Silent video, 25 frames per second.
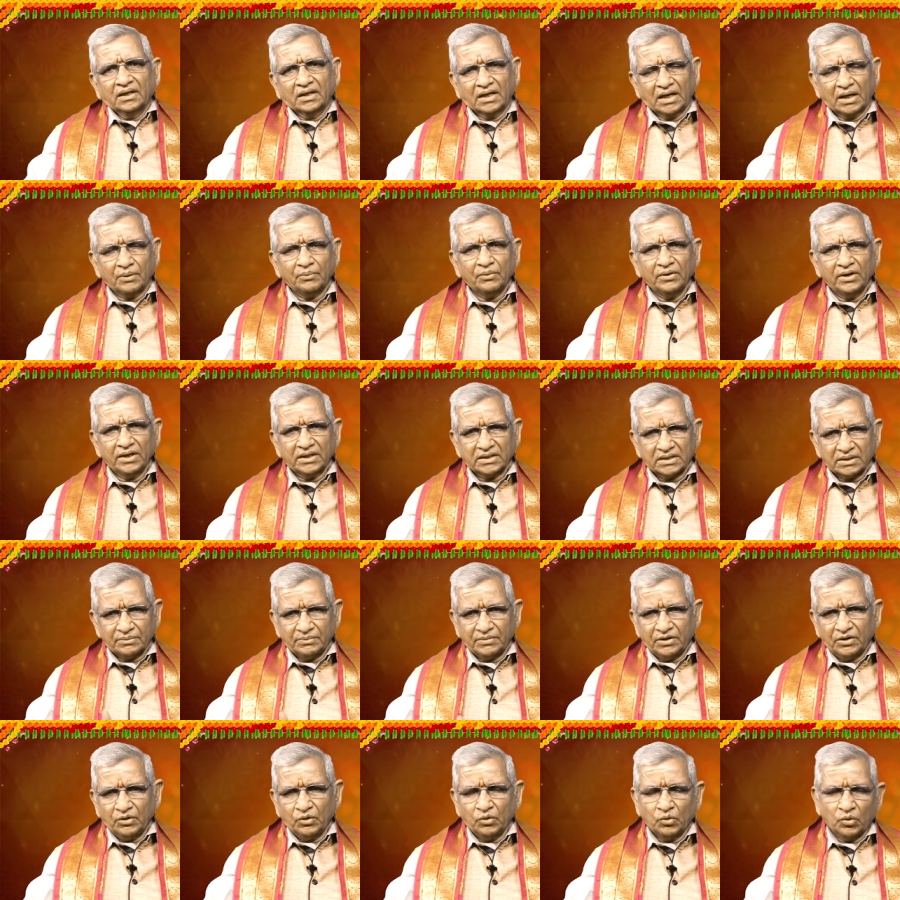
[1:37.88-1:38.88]
రాబోయే
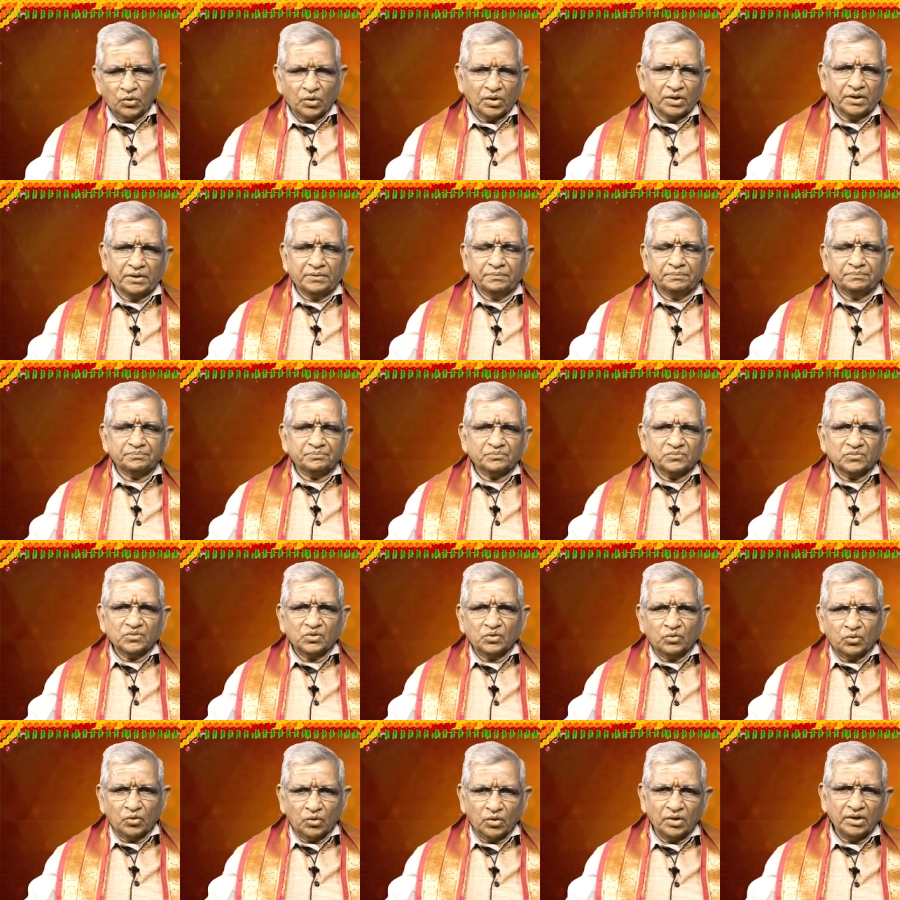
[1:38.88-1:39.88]
సమయం హోలీ
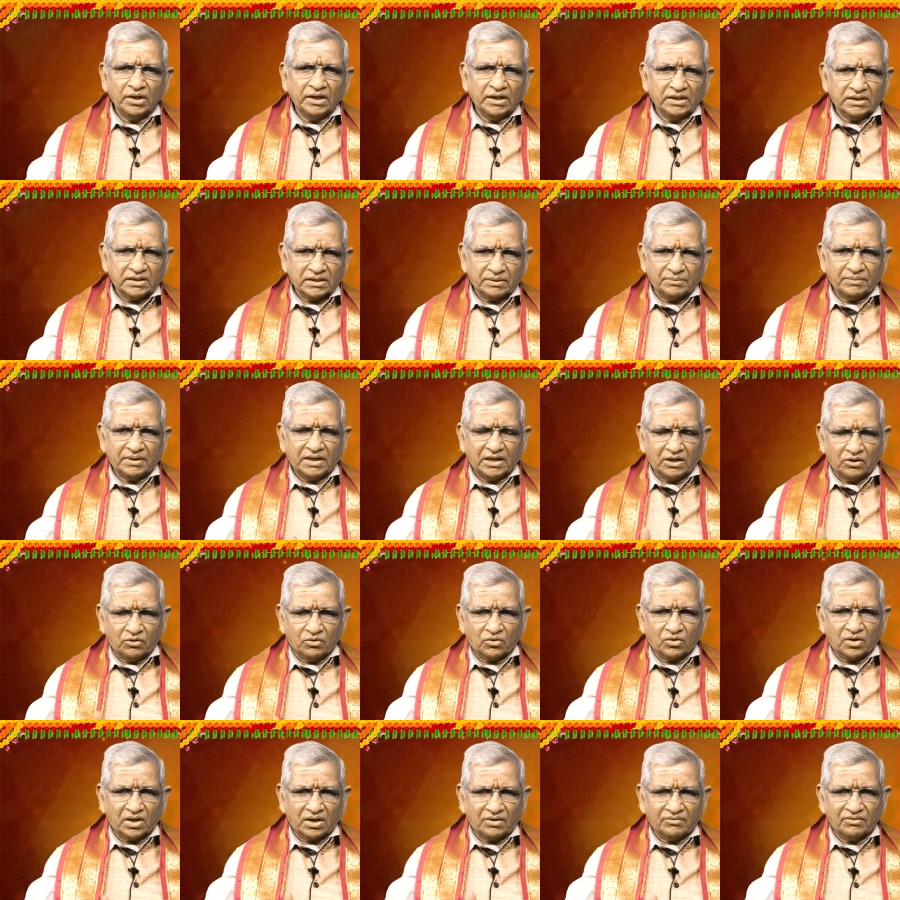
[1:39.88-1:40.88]
హోలీ
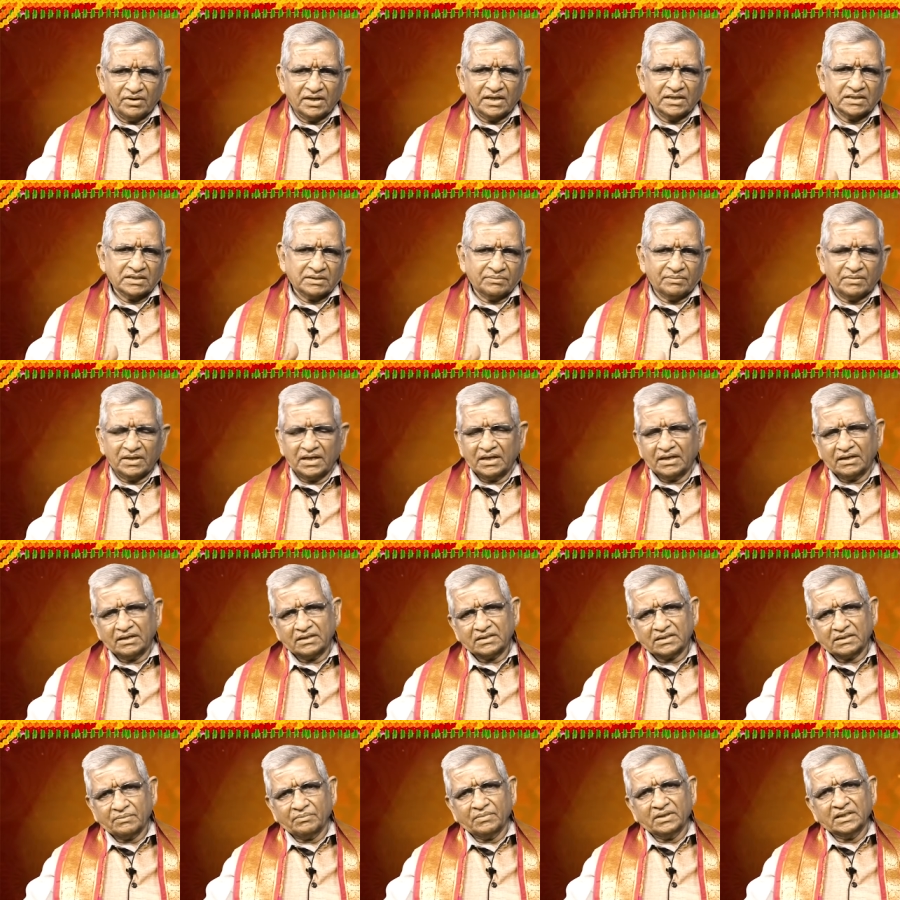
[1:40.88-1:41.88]
సమయంలో కూడా వీరికి సమయం
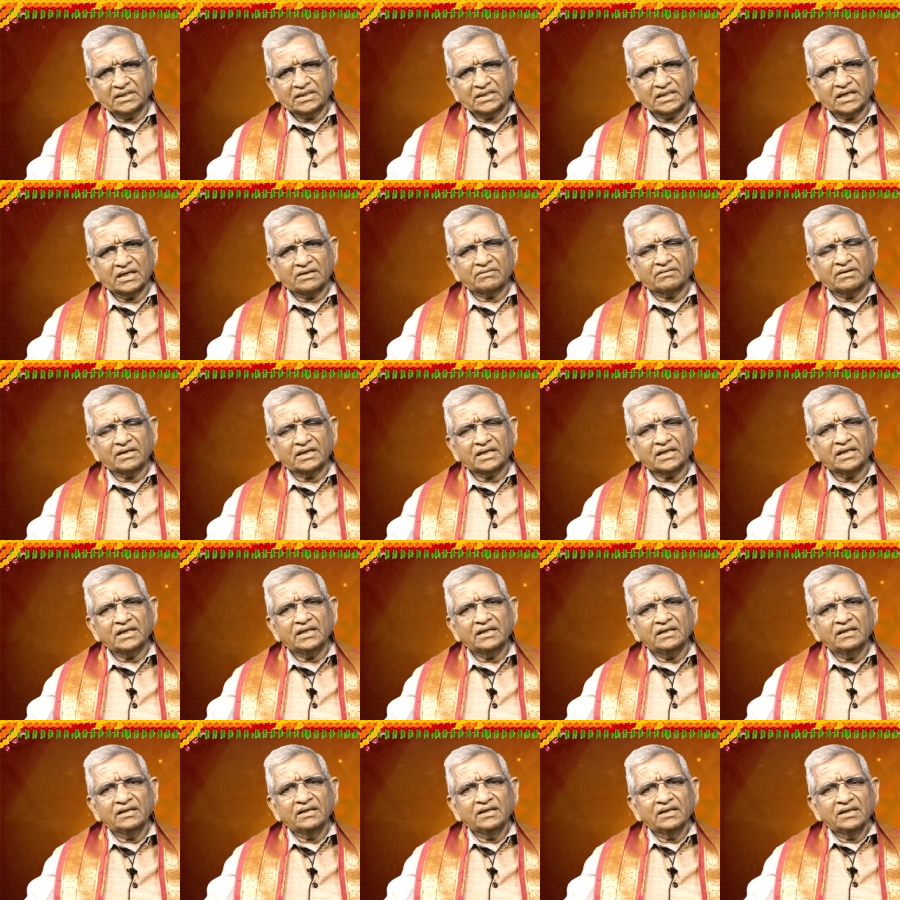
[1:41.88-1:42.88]
సంబంధించినటువంటి
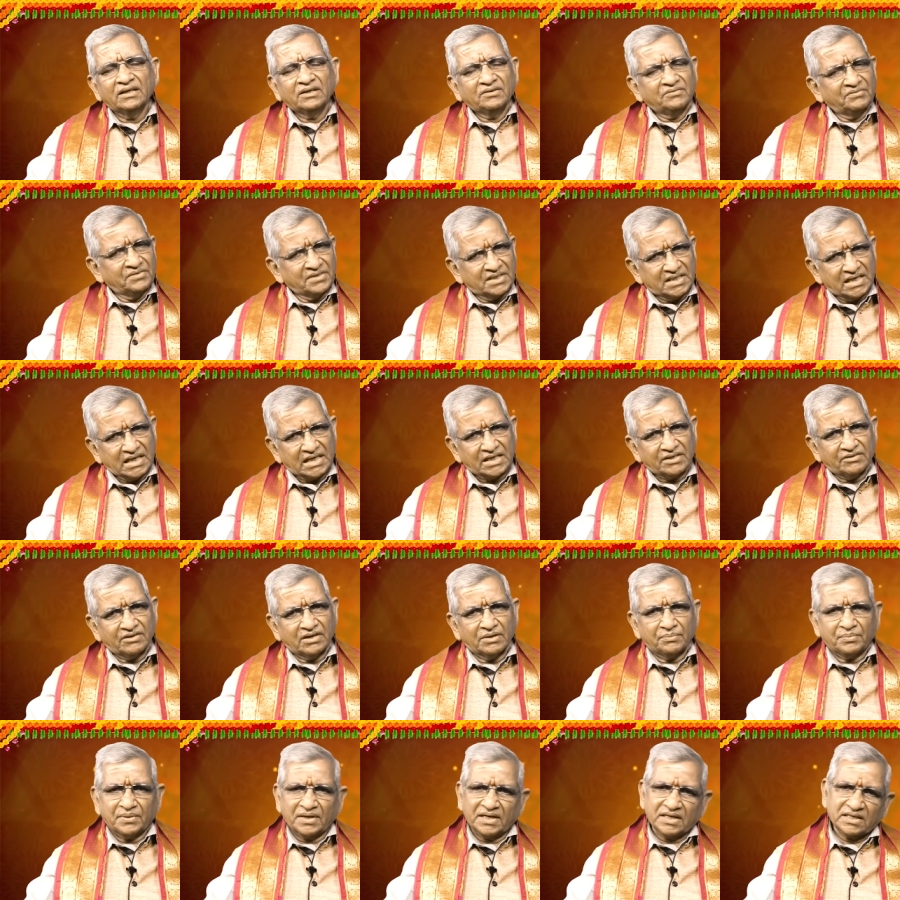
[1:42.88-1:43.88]

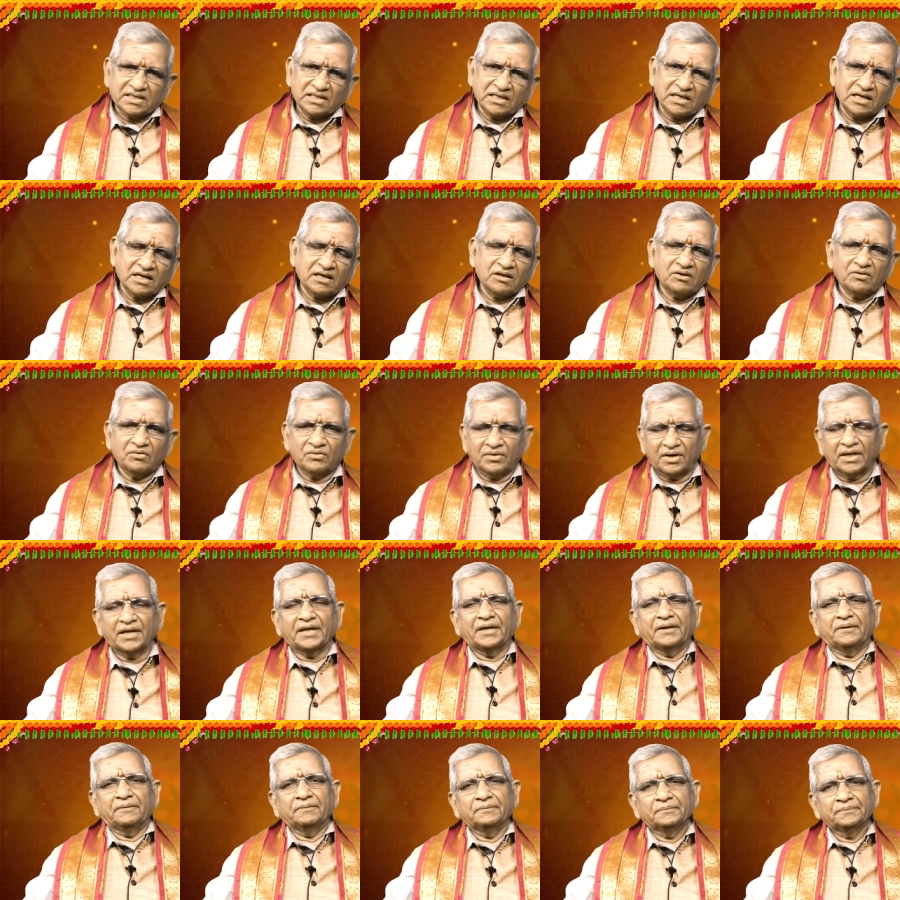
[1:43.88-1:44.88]
విశేషమైన పరిష్కారాలు ఉన్నాయి